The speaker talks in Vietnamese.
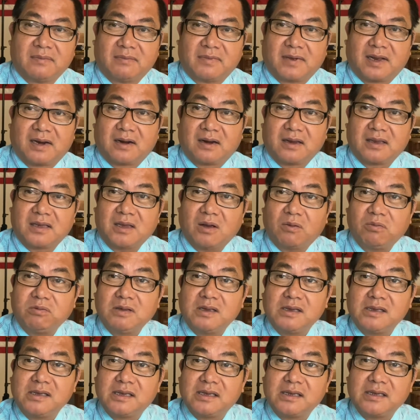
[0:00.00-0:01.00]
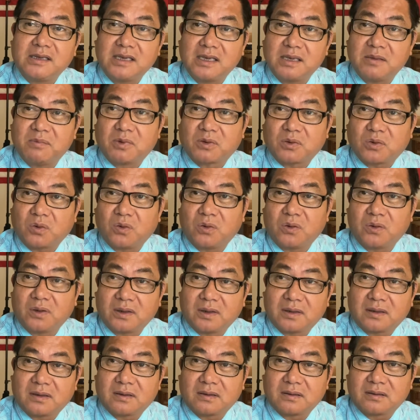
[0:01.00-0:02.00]
mà nó giống như những gì mà
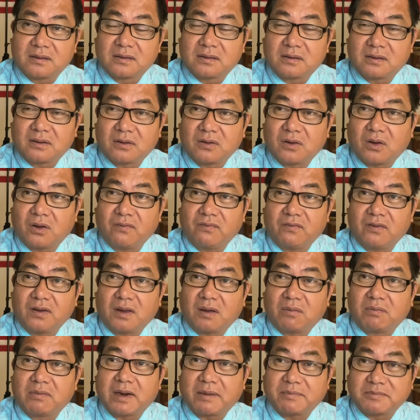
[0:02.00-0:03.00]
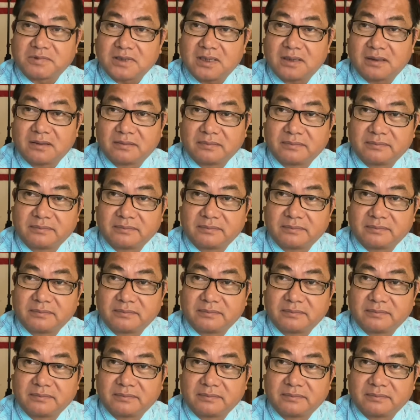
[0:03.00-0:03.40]
tôi có nói với ông Nam Sơn